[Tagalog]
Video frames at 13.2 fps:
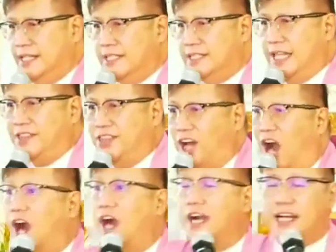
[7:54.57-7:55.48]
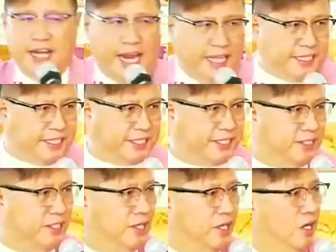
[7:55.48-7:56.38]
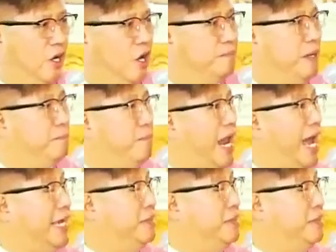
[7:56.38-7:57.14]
the darkness of the blind